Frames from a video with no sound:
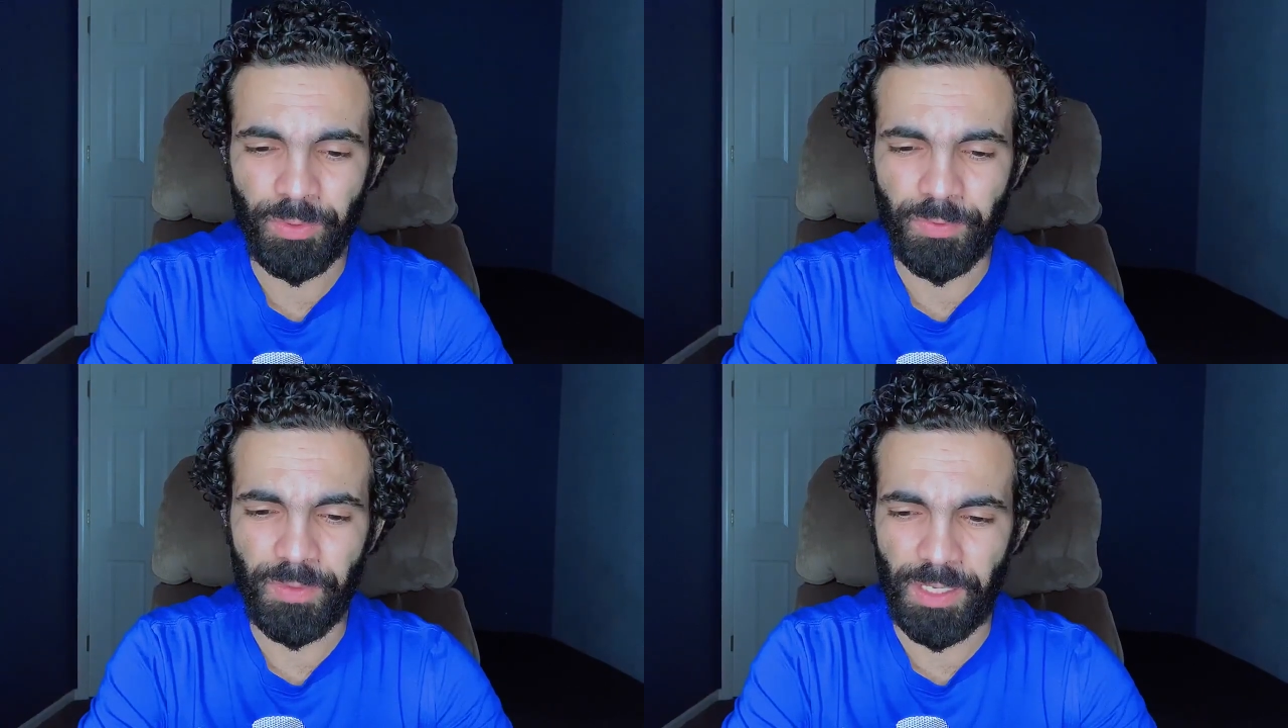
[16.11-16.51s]

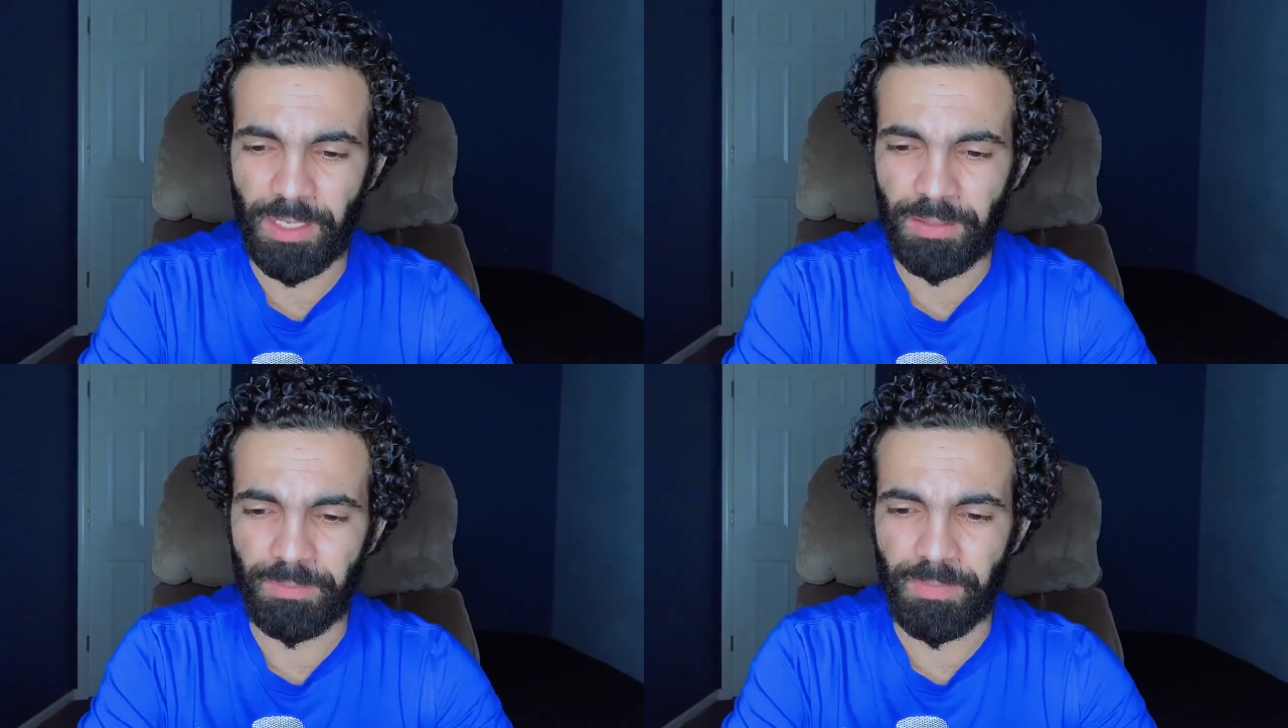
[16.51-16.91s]

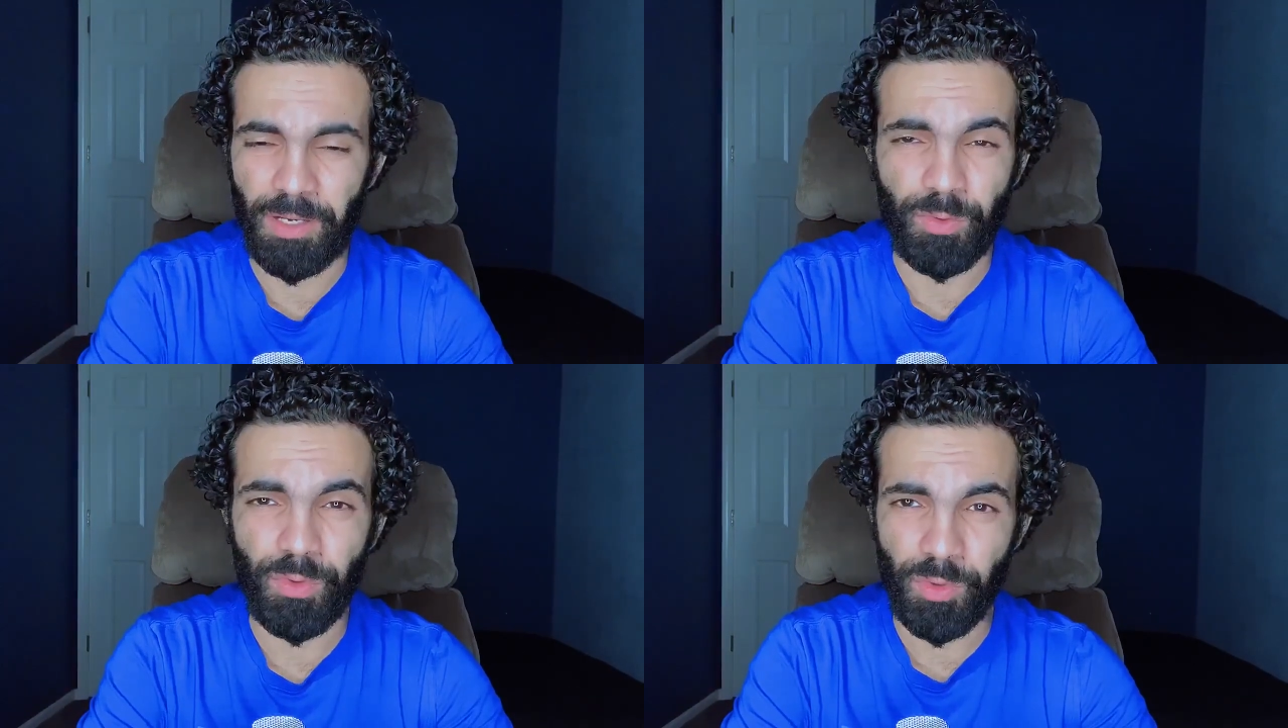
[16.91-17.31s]

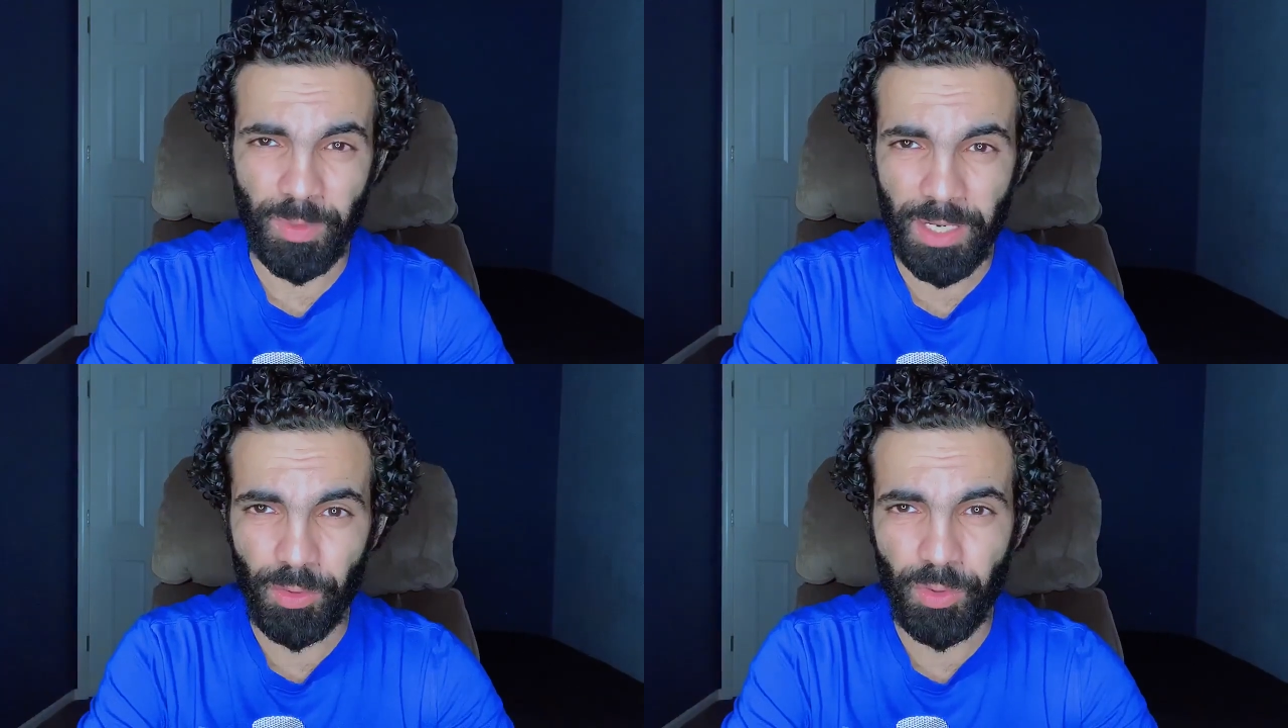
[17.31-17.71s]
فارجوكم
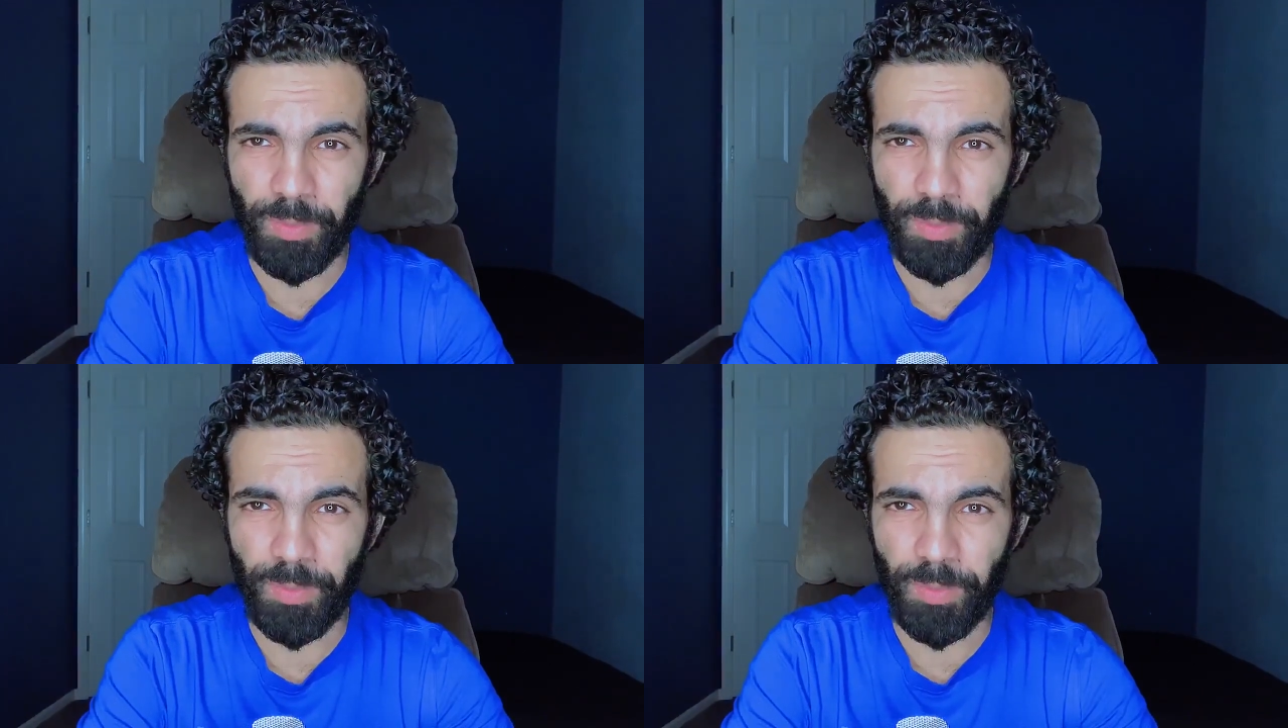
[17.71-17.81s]
خلوكم